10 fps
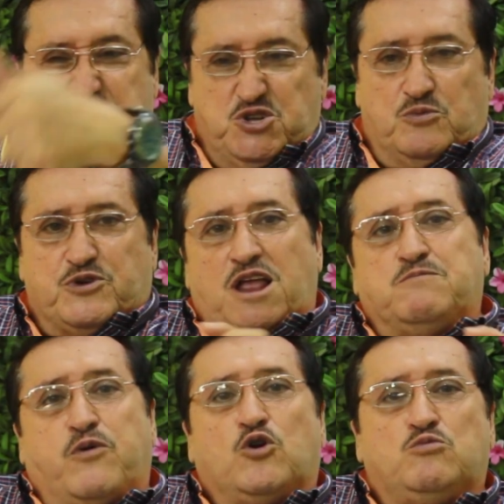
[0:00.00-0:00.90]
sino por
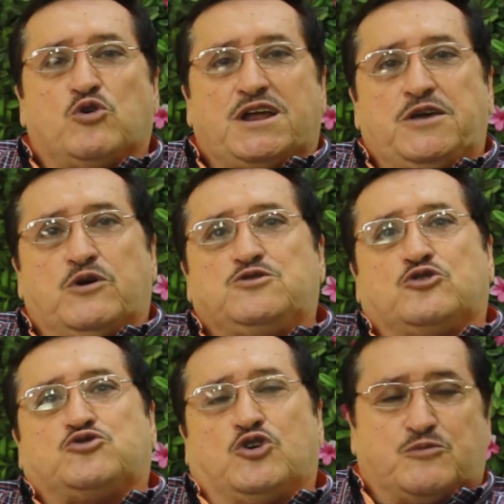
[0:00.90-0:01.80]
el polvo que le dio el
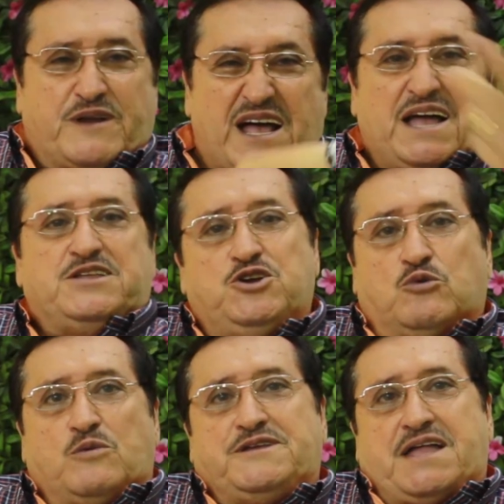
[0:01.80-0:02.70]
doctor para que el niño
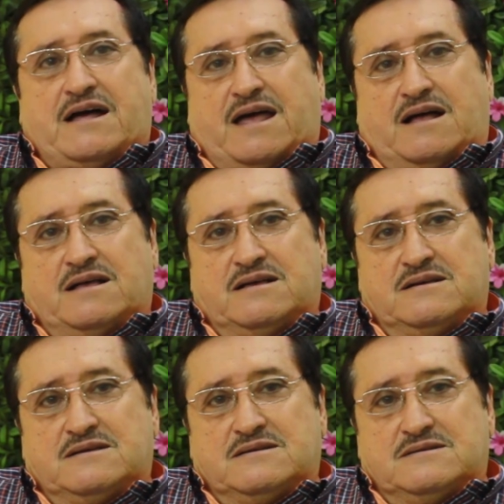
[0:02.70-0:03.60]
vomitara.
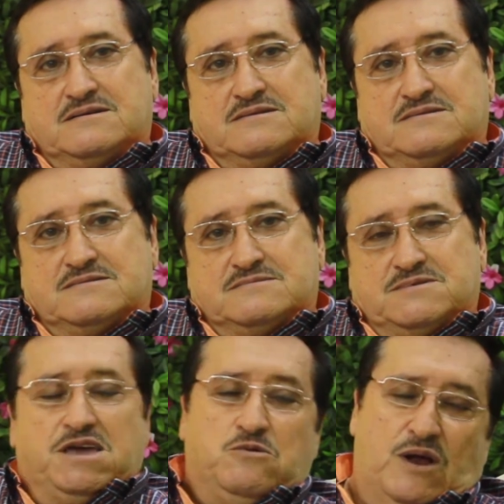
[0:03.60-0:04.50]

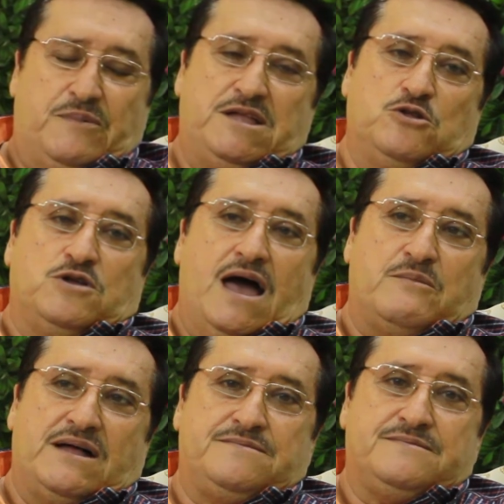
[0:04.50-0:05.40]
Y vuelven y lo
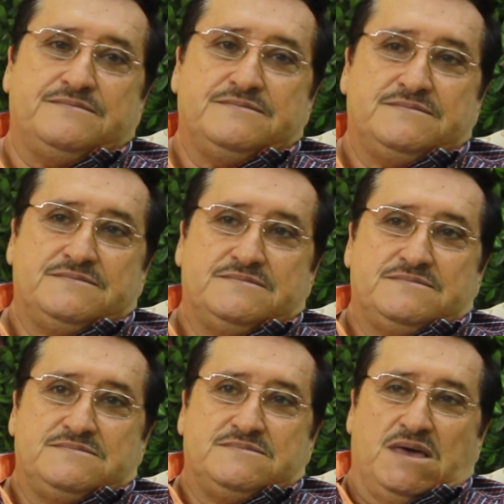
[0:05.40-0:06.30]
llaman.
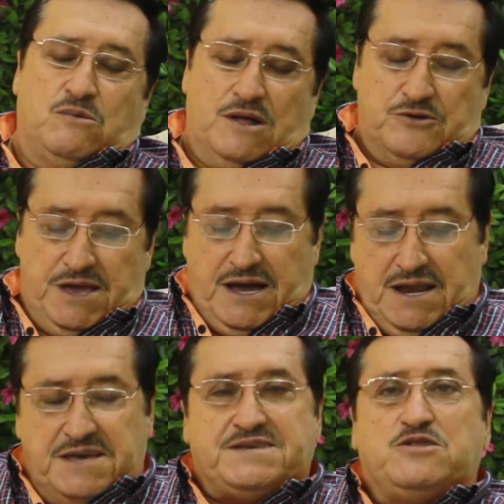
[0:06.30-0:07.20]
Y cuando llega
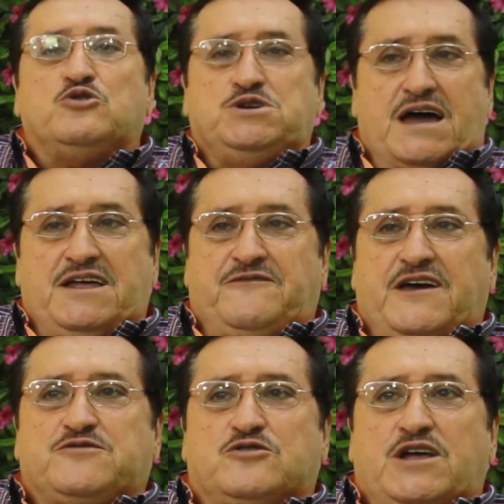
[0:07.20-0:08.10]
le dicen, no, ya el
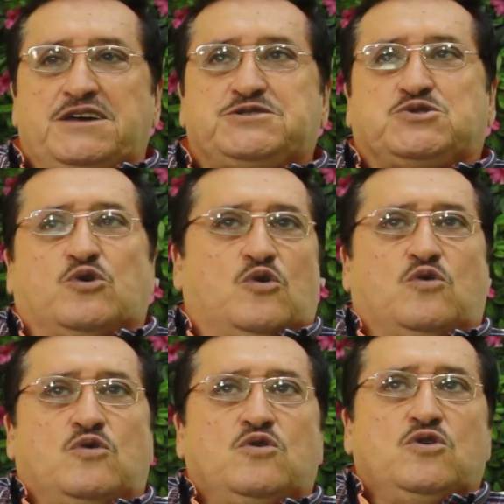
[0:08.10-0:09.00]
efecto le
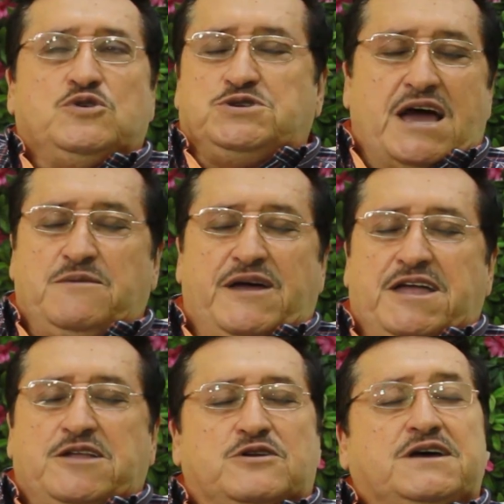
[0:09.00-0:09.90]
hizo, ya el
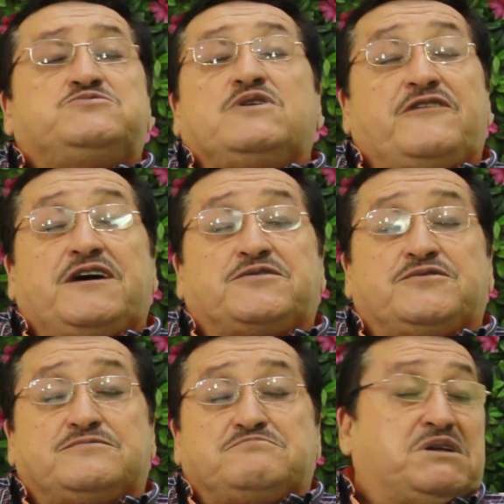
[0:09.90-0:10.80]
veneno le hizo
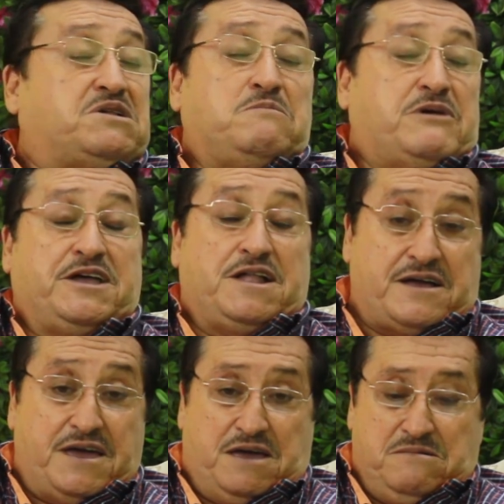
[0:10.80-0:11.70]
efecto, de tal
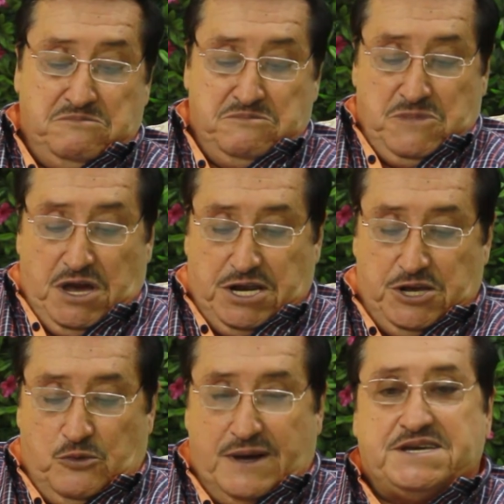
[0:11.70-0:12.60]
manera que el
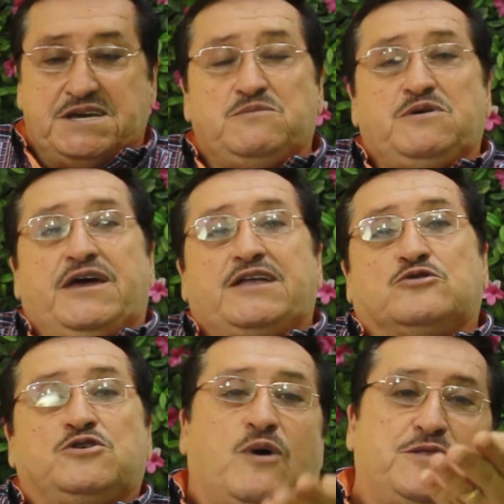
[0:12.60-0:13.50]
niño va a seguir
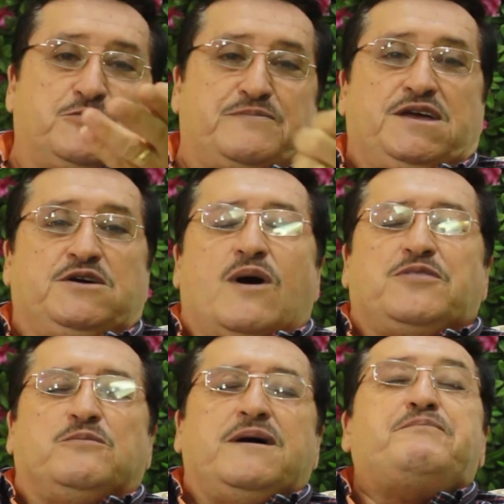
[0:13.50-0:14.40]
viviendo. ¿Y cuándo, y
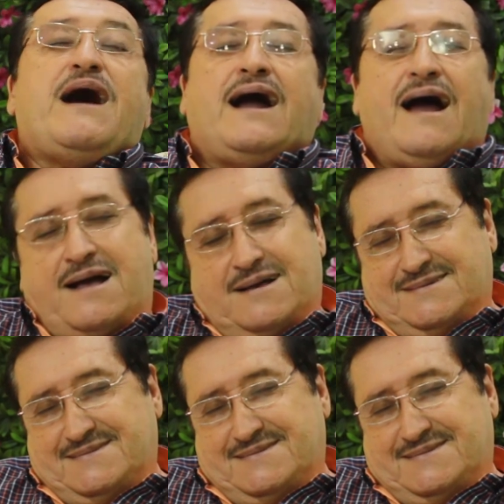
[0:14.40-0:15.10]
me paga?